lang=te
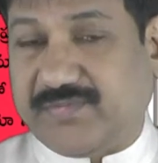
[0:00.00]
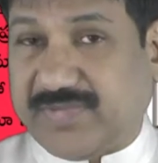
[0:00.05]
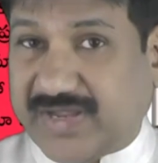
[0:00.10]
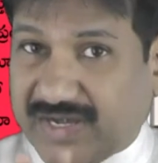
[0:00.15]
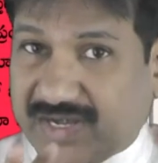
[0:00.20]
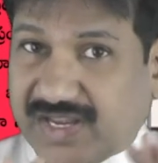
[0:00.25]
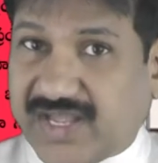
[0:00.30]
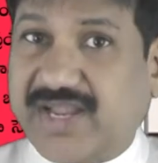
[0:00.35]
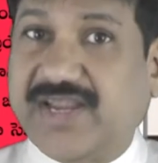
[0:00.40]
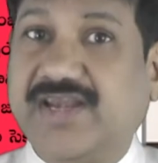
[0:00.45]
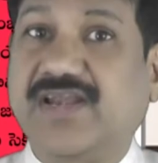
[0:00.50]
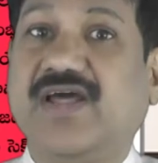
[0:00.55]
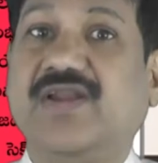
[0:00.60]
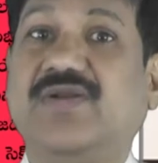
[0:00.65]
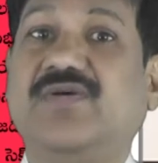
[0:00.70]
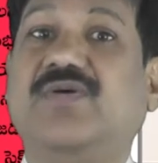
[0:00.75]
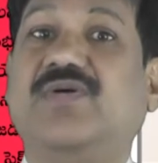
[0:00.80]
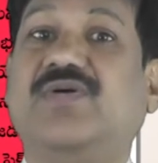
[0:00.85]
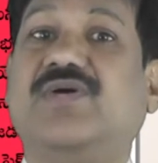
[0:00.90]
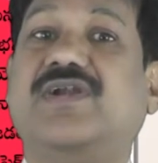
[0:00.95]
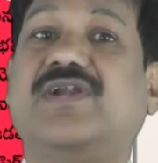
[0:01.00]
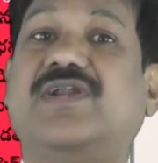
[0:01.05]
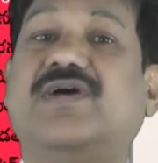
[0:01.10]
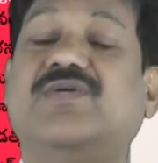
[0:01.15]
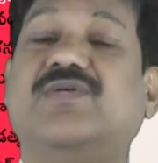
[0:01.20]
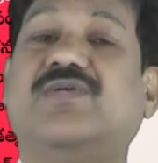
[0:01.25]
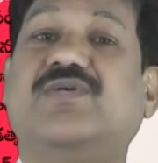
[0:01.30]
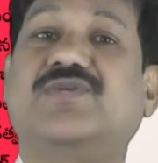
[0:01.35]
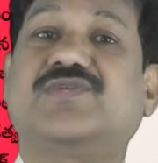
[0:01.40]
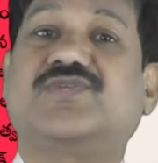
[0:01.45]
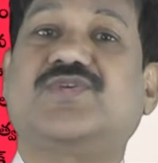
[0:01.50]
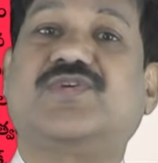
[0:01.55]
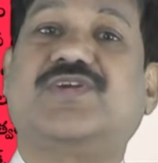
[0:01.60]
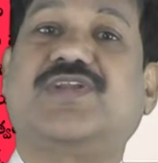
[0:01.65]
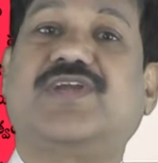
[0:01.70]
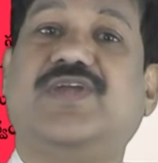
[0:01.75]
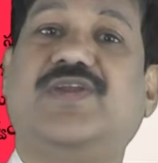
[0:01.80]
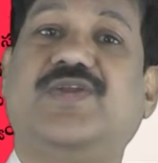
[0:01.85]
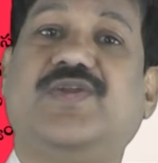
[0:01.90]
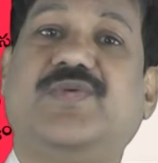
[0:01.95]
మళ్ళీ ఆయన అనుకోకుండా ఇంకొక
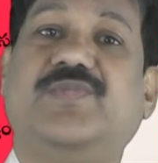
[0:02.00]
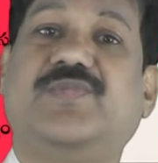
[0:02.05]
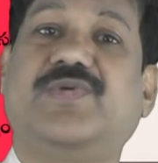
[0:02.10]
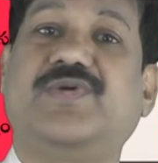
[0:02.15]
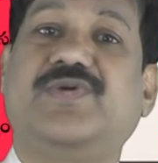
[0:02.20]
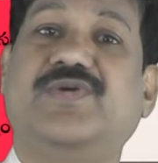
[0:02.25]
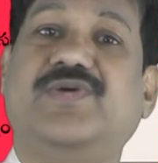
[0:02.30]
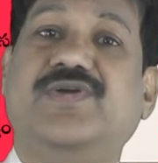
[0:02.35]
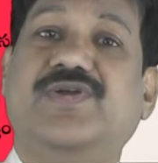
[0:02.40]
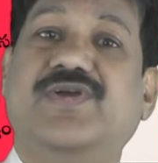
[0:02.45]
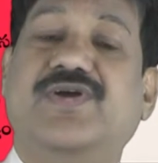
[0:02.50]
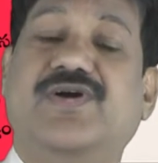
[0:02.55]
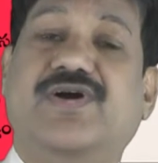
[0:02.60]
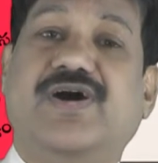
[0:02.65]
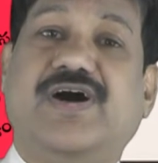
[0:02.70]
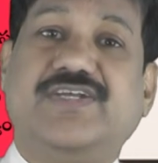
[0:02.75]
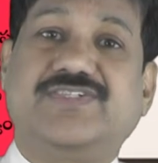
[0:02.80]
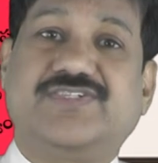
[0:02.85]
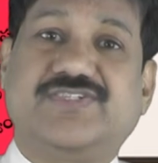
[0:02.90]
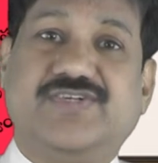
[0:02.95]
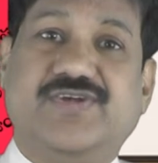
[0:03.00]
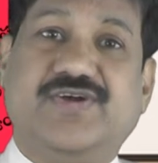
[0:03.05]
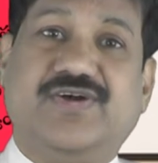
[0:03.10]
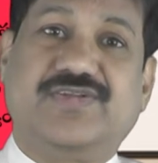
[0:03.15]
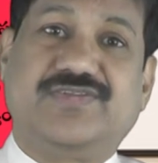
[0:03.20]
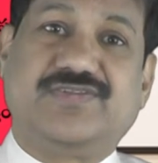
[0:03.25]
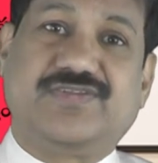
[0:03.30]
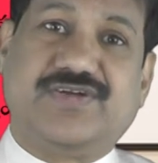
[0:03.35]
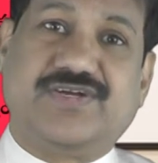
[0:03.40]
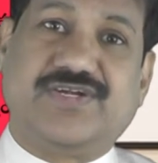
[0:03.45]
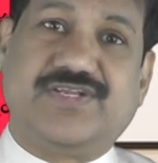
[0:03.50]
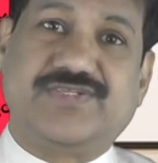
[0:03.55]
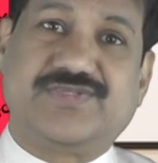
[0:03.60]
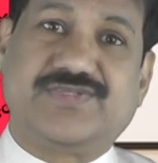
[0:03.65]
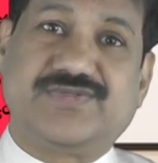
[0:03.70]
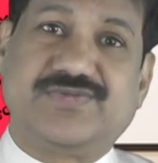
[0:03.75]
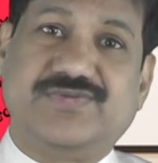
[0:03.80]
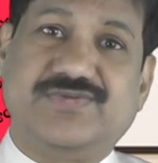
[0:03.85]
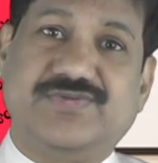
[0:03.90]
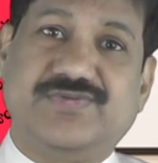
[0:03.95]
చోటకి వెళ్ళినప్పుడు ఆస్టియో
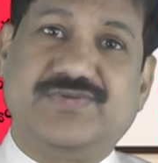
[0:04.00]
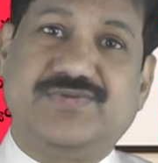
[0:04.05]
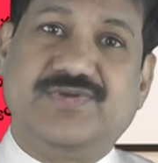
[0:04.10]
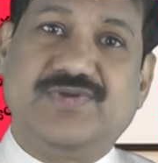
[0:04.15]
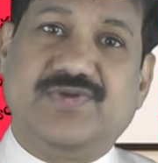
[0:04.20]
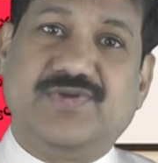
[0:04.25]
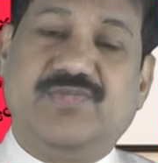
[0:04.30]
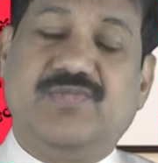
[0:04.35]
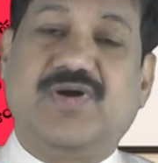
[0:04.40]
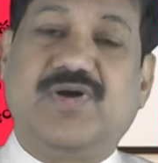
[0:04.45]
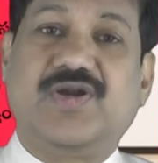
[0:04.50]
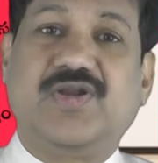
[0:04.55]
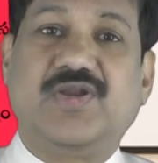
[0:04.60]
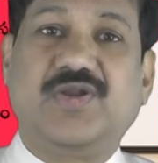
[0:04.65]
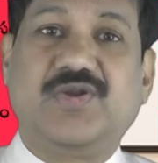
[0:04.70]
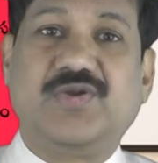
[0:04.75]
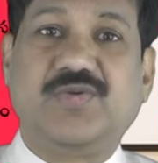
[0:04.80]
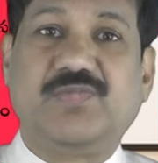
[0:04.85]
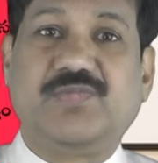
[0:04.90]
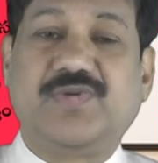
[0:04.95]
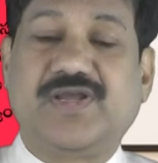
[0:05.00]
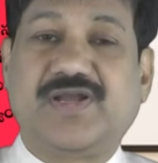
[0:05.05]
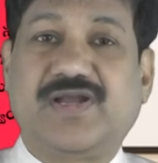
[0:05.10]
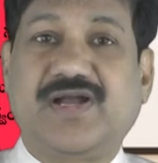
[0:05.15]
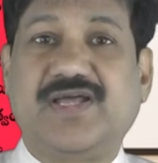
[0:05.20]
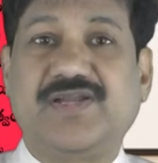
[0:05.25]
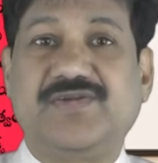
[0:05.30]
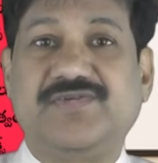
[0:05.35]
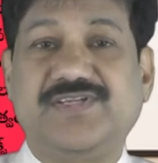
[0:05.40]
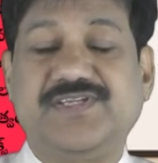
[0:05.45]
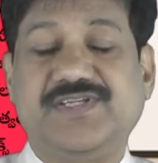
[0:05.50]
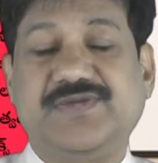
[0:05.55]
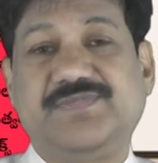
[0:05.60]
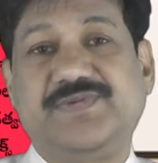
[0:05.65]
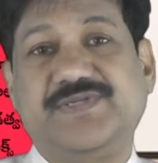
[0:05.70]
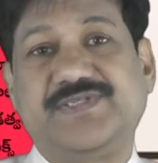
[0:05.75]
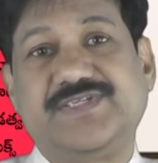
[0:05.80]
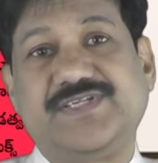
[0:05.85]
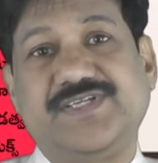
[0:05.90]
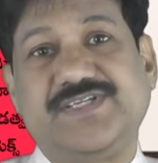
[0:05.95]
ఆథరైటిస్ బాడీలో నొప్పులు కారణం అని
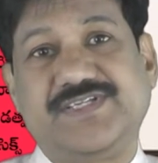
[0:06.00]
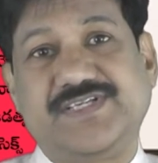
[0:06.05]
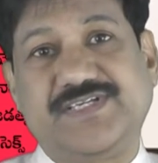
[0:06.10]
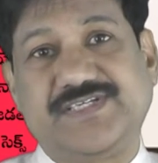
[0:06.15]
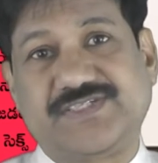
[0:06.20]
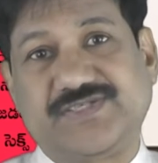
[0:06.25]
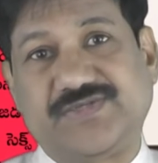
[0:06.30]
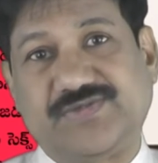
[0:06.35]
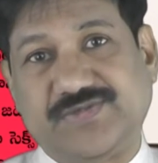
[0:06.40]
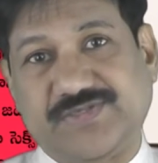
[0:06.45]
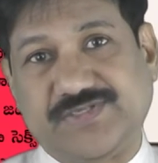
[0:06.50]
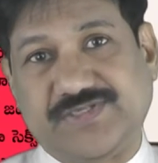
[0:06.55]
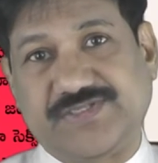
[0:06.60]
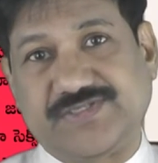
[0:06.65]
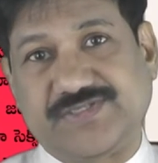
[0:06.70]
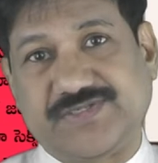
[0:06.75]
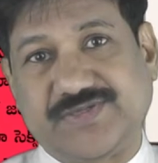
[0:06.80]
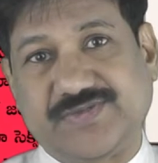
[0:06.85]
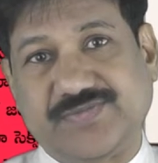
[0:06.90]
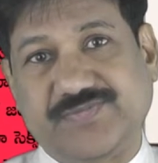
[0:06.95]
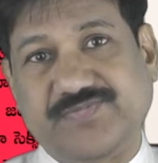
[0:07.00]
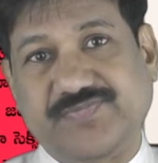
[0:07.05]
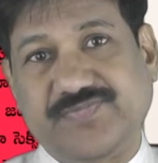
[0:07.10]
చెప్పేసి ఇంజెక్షన్ కూడా చేశాడు